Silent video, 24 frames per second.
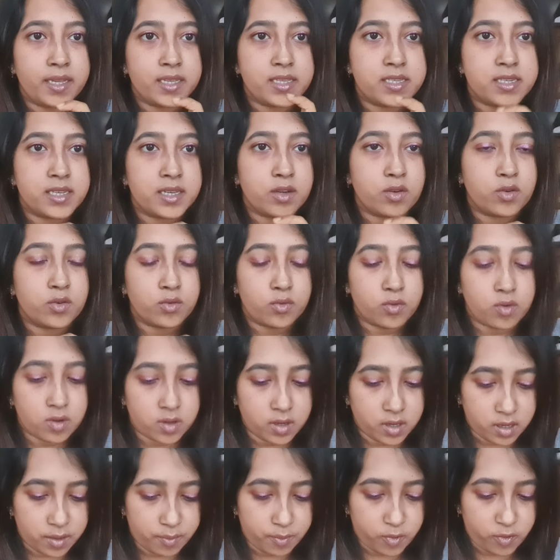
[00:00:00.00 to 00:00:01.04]
এই
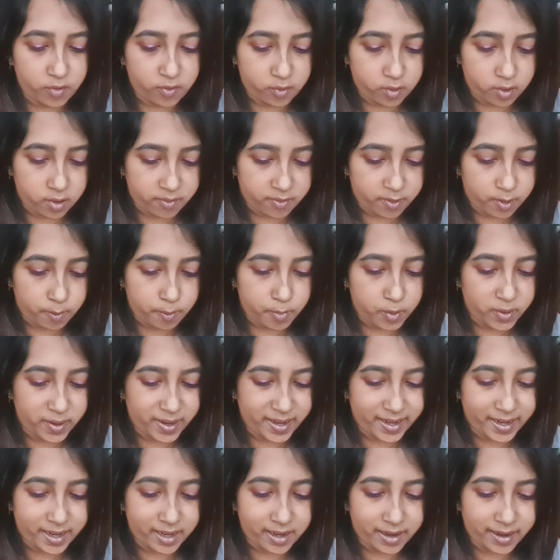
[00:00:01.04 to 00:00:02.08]
স্টিকনগুলোকে রিমুভ করে ফেলবো
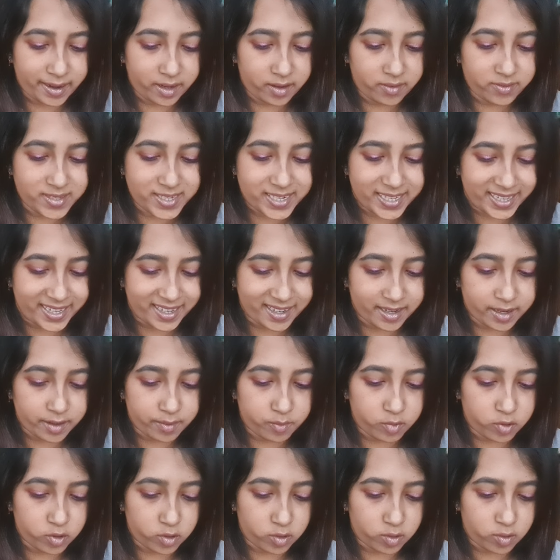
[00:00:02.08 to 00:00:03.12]
এটা কাইন্ড অফ স্টিকারের
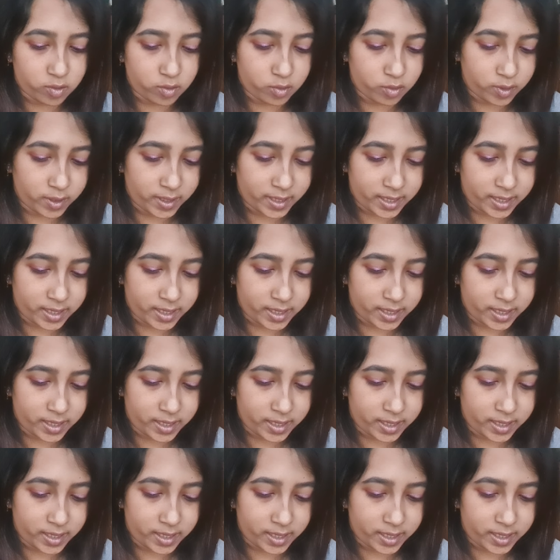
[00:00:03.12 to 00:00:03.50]
মতো তো